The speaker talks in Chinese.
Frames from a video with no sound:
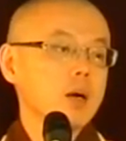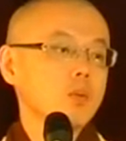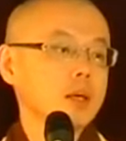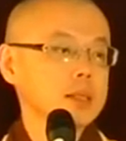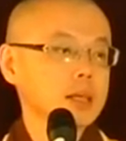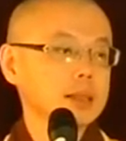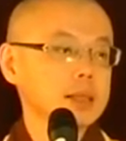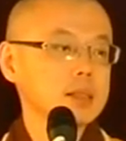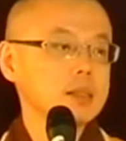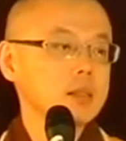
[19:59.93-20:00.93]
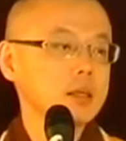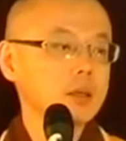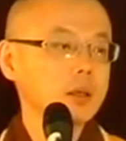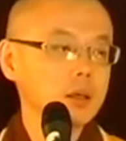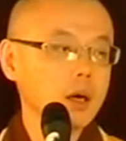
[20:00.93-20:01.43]
晚上他精神
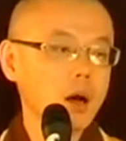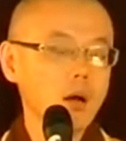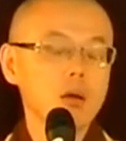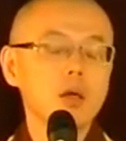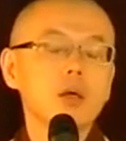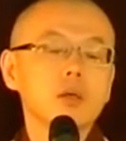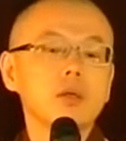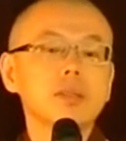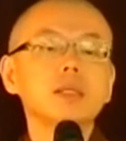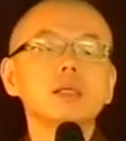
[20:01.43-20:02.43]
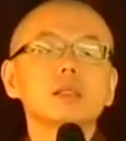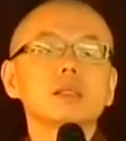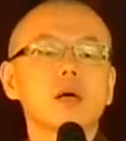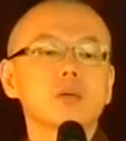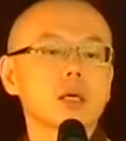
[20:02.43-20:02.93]
很好；有些人
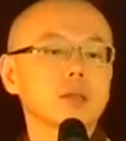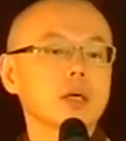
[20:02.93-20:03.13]
早上